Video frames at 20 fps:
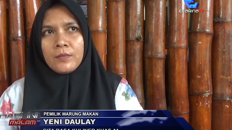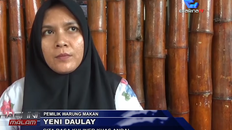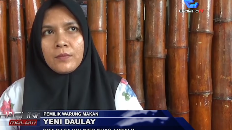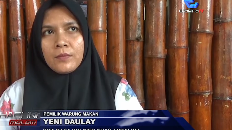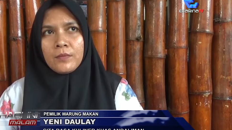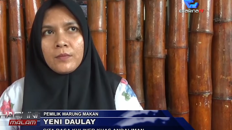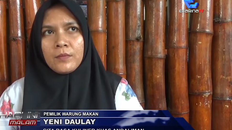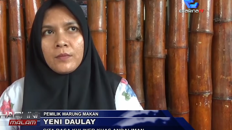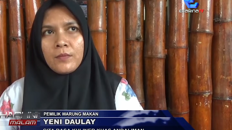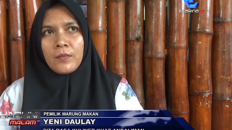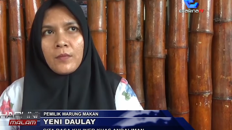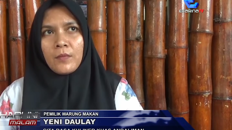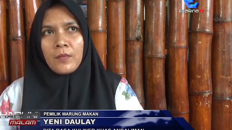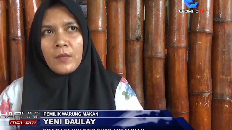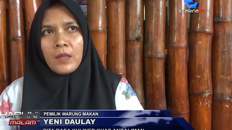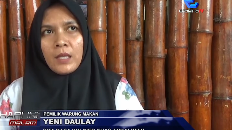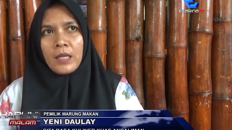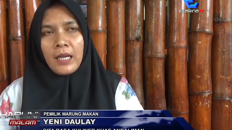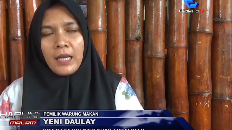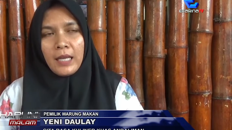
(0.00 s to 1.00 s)
ciri khasnya
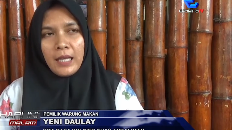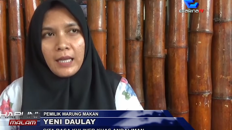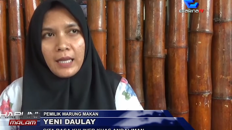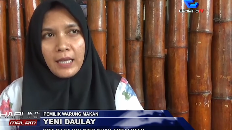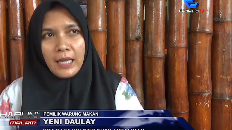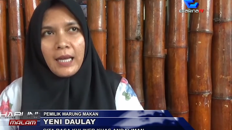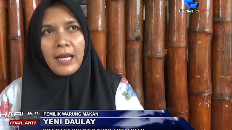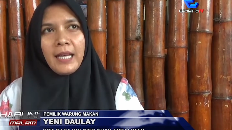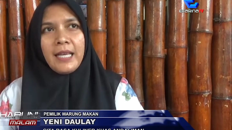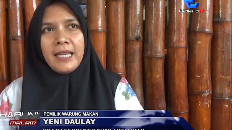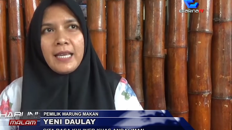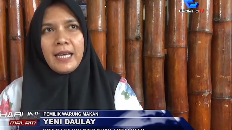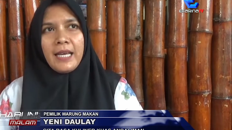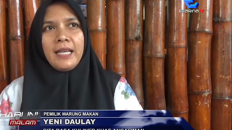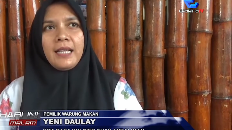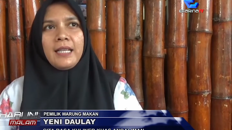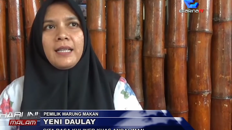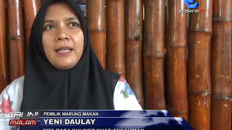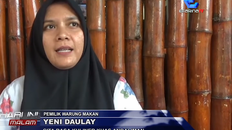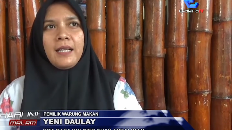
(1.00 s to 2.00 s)
andaliman ya? Ah iya,